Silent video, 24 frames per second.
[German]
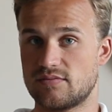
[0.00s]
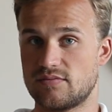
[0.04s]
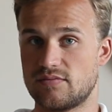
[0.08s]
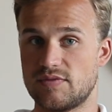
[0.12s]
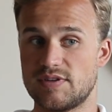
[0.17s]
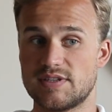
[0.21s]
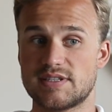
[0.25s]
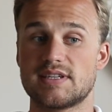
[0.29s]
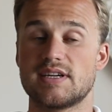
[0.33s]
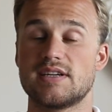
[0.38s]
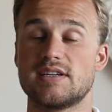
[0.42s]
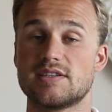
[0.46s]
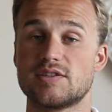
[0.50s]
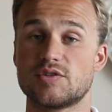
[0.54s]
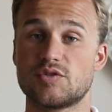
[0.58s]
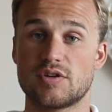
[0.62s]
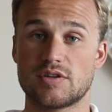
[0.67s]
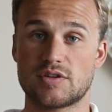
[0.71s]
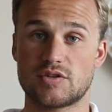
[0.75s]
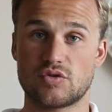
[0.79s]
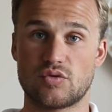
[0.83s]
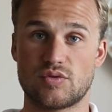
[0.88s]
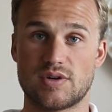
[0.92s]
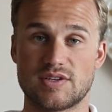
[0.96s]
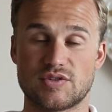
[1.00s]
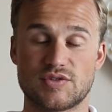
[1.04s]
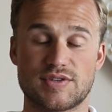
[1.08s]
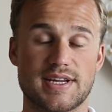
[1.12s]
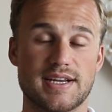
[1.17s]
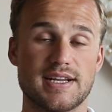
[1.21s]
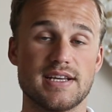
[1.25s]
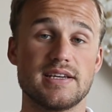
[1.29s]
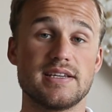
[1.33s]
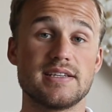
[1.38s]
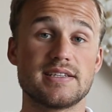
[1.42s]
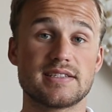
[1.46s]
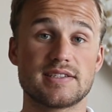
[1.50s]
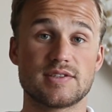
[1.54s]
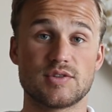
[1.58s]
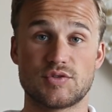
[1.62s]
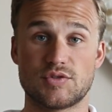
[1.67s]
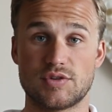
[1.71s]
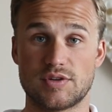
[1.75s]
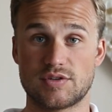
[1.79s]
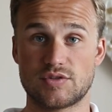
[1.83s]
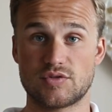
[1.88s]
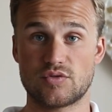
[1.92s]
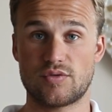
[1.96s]
Wie ist deine Situation, also deine
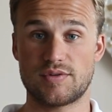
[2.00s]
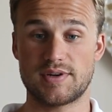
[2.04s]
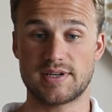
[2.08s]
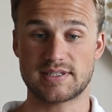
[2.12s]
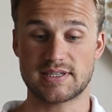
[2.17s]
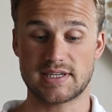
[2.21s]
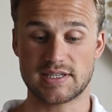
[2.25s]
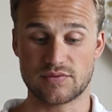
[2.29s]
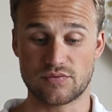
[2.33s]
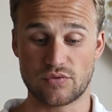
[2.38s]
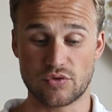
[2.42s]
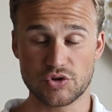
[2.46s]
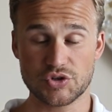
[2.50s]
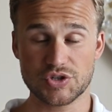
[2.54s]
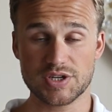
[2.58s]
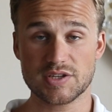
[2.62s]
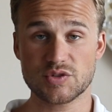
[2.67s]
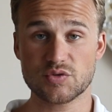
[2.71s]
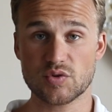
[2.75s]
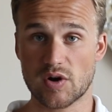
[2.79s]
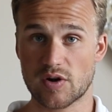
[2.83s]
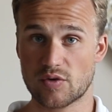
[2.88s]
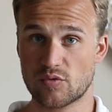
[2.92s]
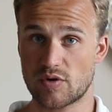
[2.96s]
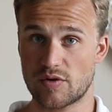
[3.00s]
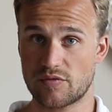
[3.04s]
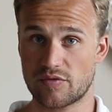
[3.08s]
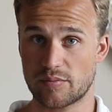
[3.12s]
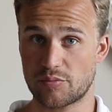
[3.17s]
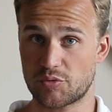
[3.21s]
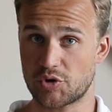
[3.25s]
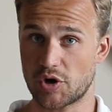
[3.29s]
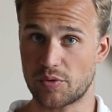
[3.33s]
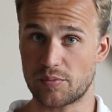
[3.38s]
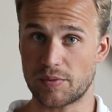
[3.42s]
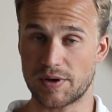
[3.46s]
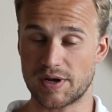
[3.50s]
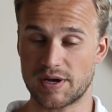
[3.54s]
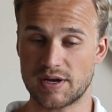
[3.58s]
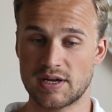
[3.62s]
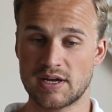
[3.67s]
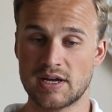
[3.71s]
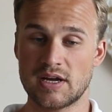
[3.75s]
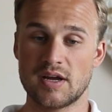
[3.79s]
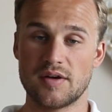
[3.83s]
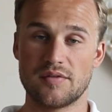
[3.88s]
Ist-Situation? Das heißt, wo stehst du aktuell vom Körper her?